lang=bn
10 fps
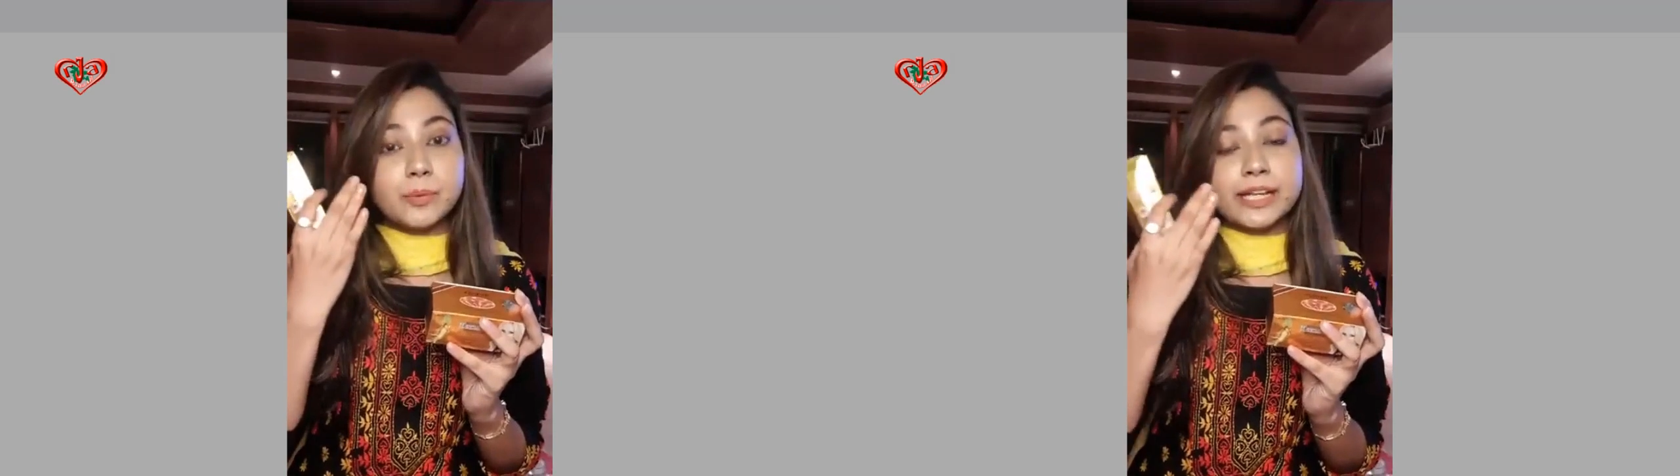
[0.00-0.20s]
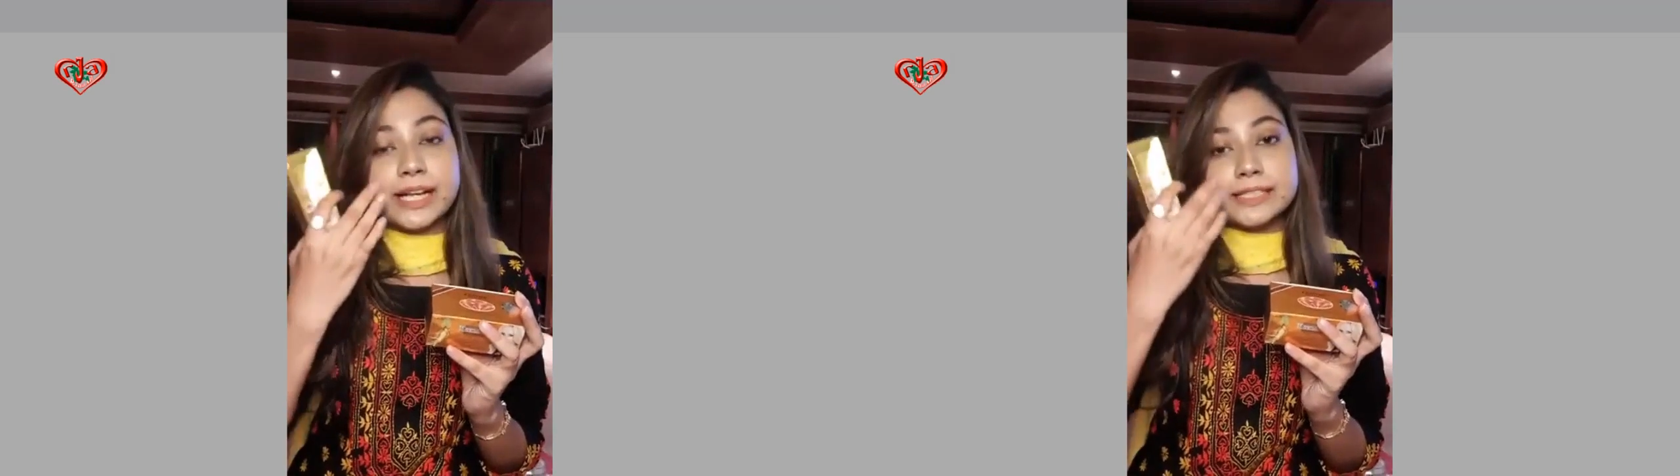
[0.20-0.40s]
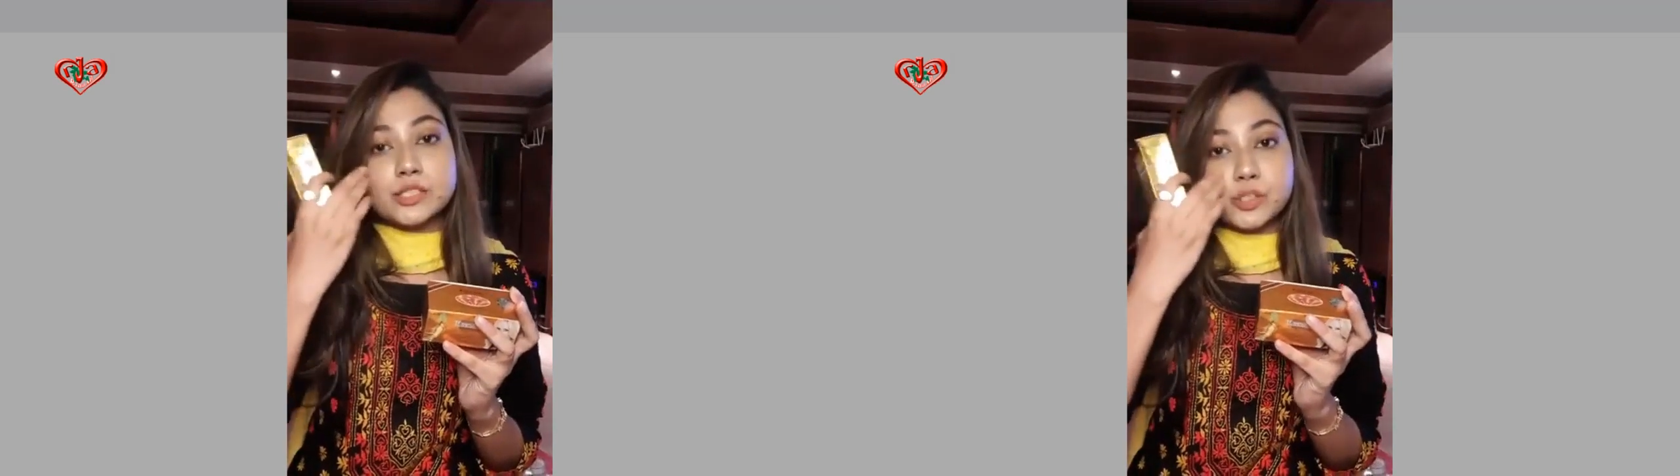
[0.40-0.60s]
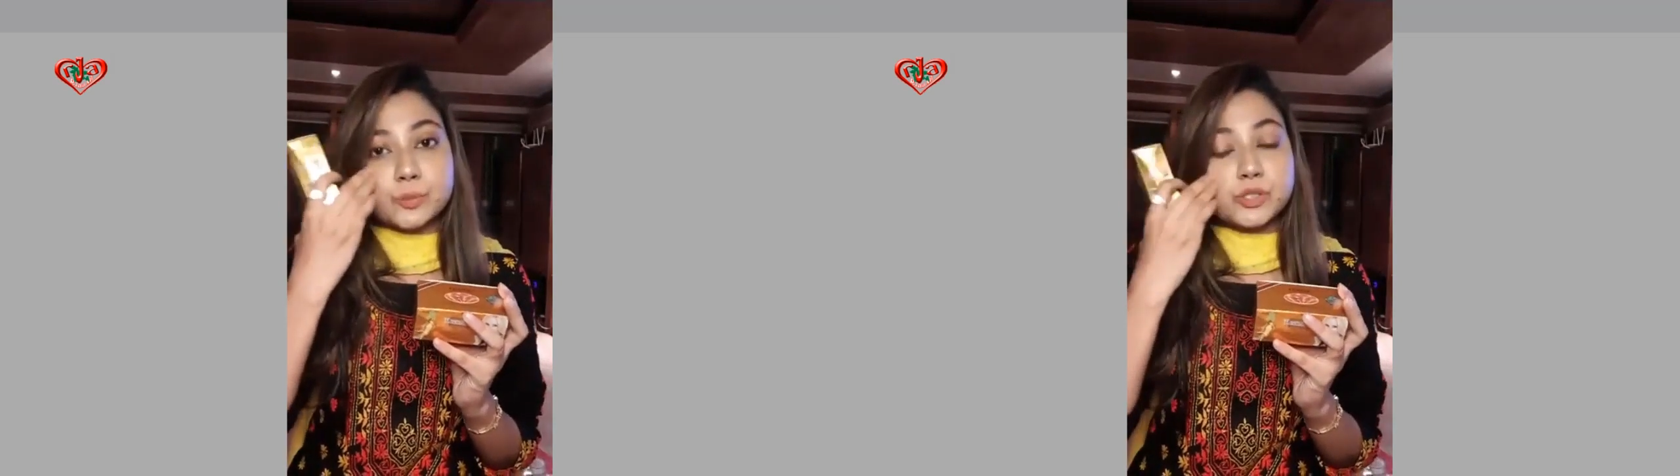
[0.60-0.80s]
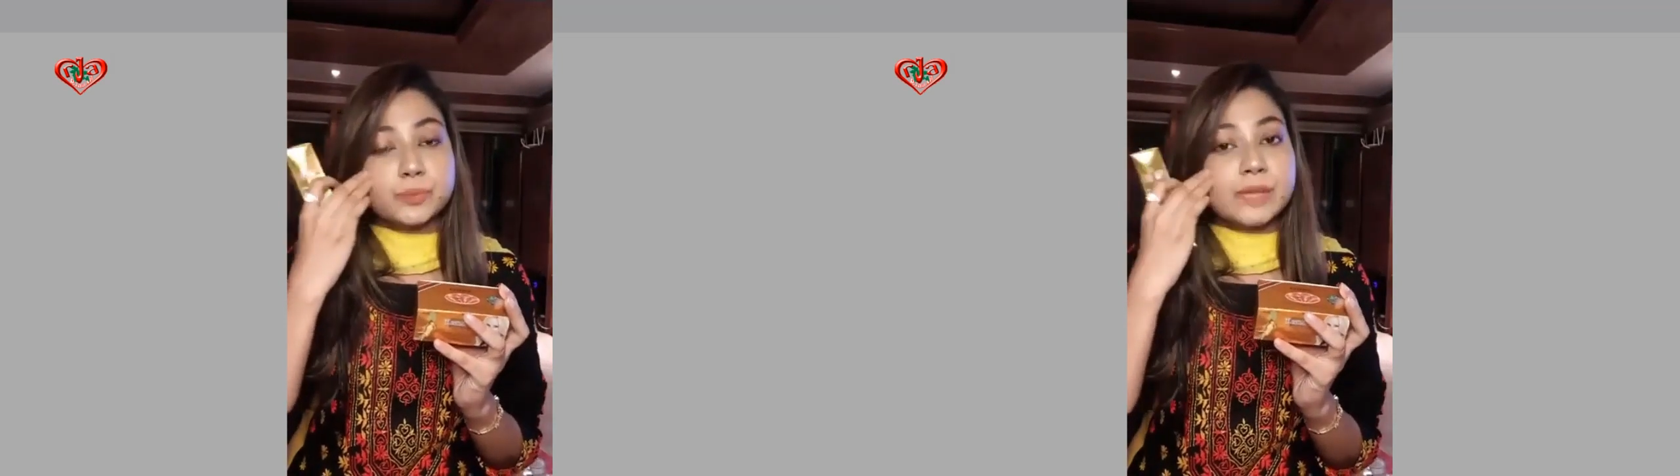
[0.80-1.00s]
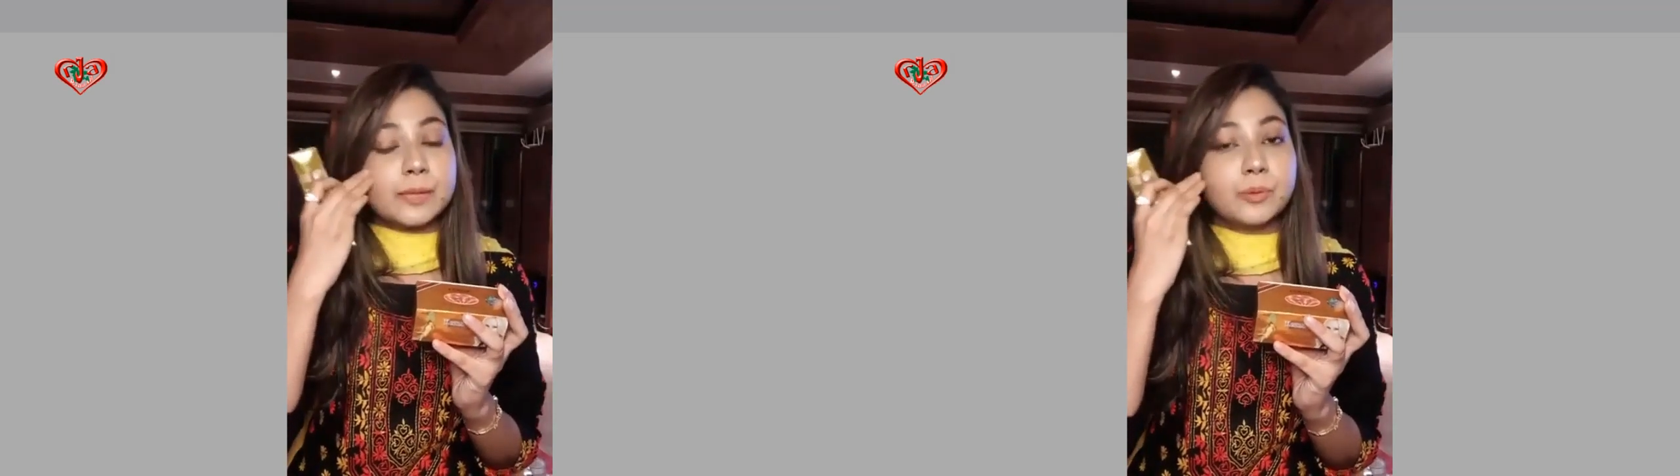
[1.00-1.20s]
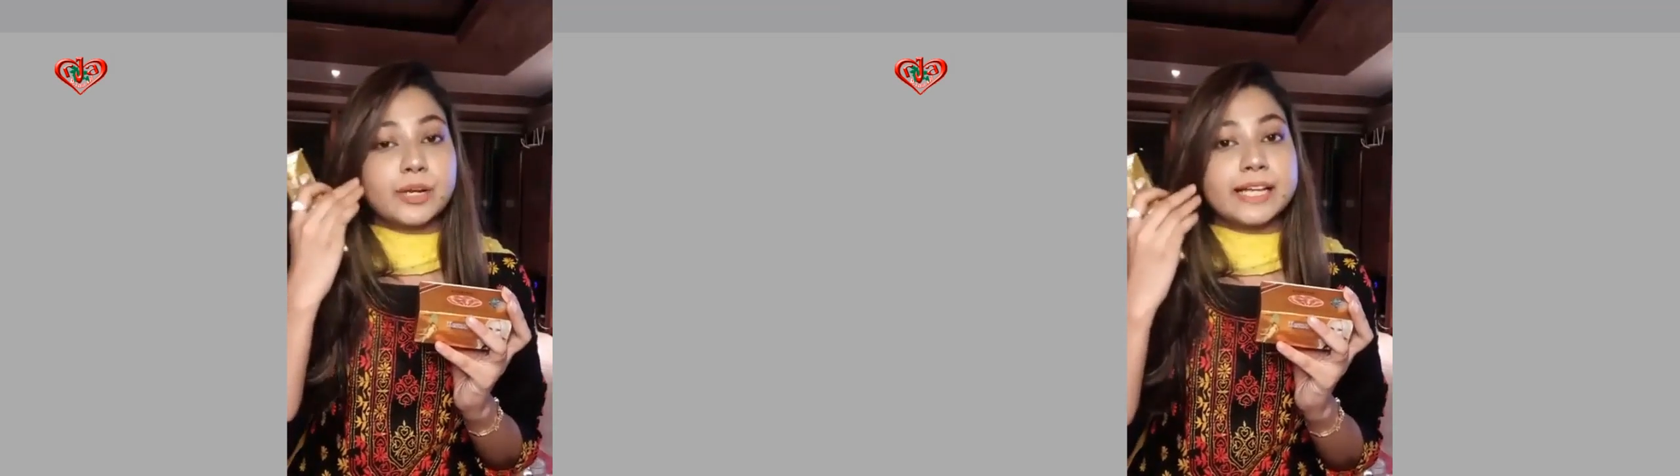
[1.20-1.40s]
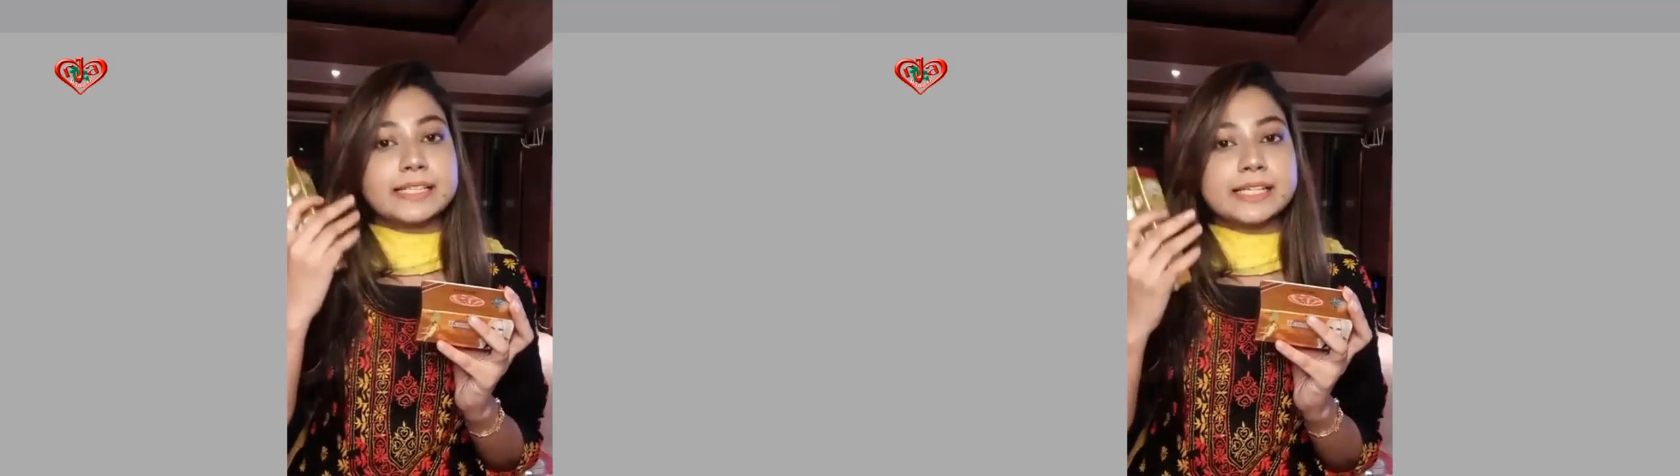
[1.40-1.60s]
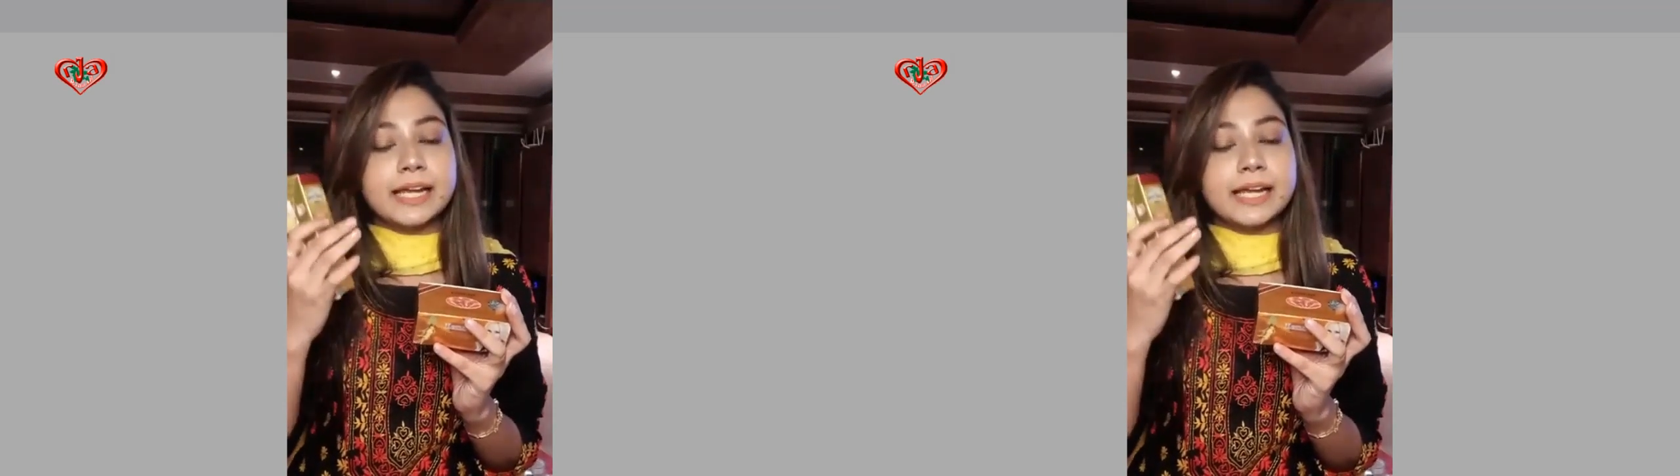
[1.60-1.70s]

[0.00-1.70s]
পড়ে গেছে ছোপ ছোপ দাগ পড়ে গেছে